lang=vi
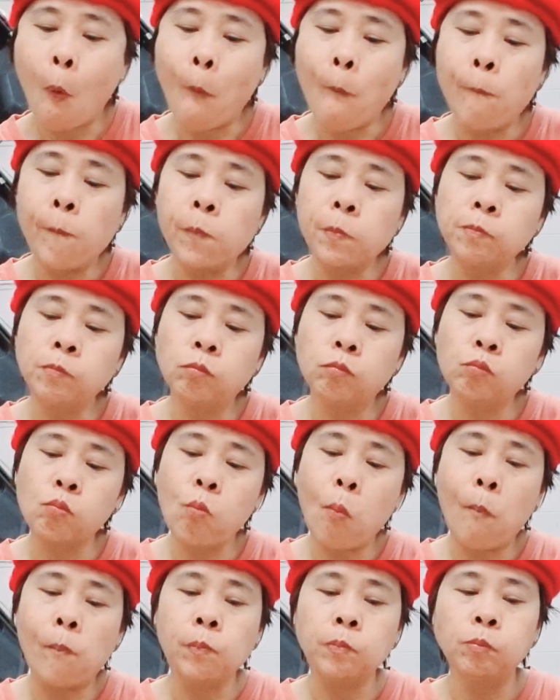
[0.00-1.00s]
Phó tổng
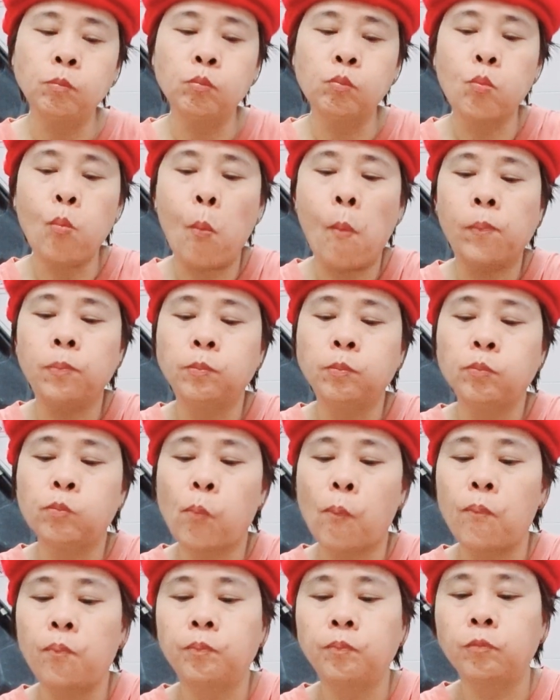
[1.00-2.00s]
lãnh sự C.
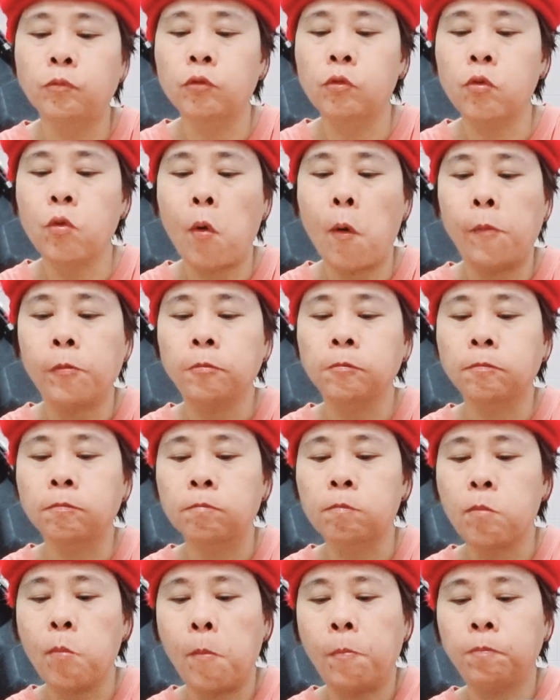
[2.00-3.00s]
Lãnh
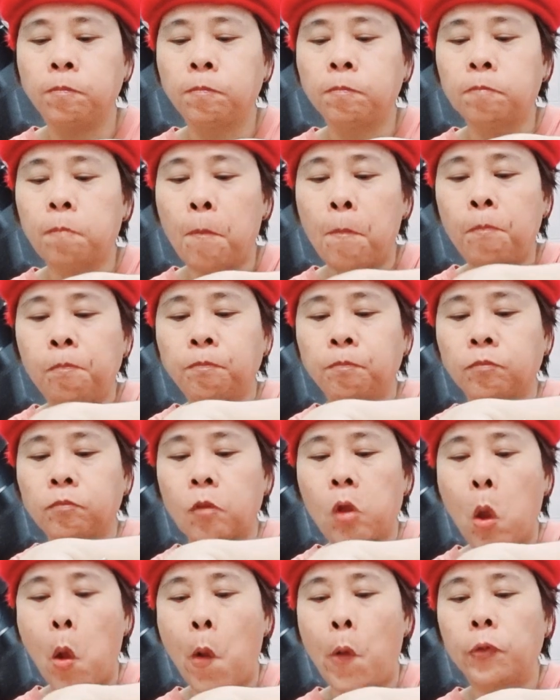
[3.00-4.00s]
sự D.
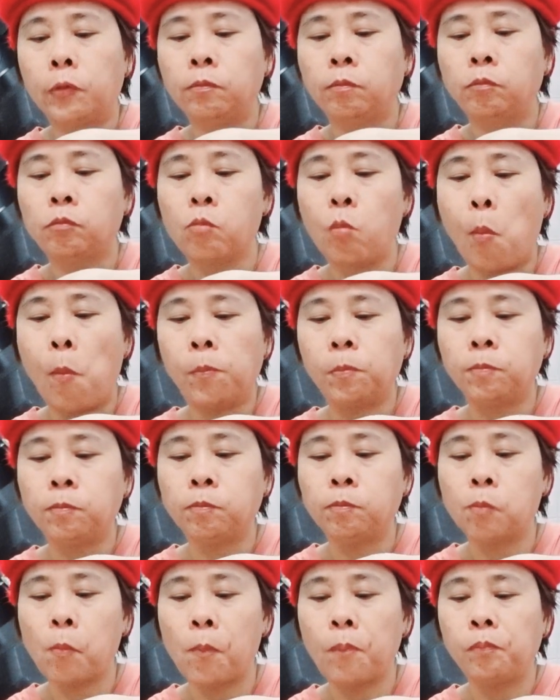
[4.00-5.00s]
Phó lãnh
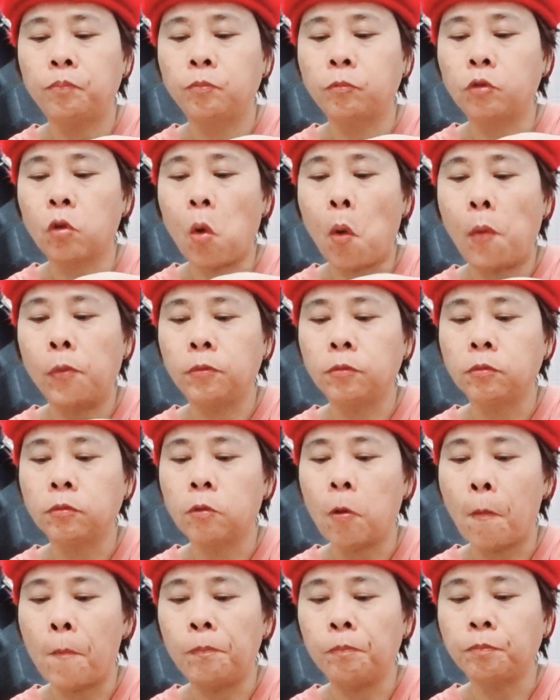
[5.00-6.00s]
sự D.
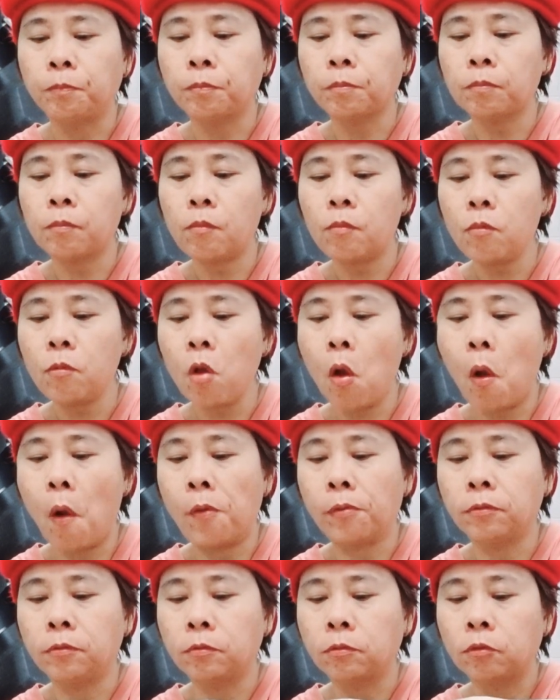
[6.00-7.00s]
Tùy viên lãnh
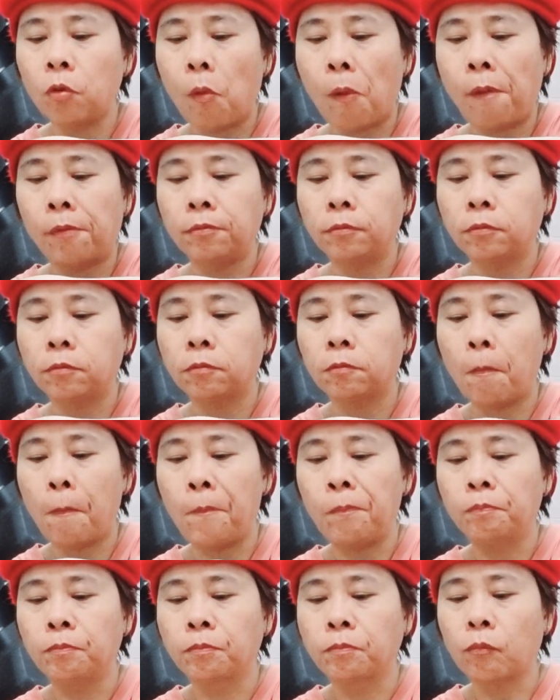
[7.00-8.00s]
sự
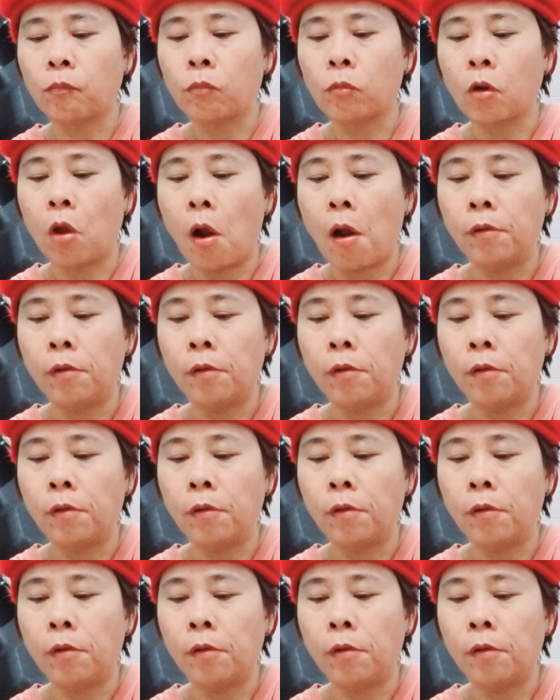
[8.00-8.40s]
Điều 19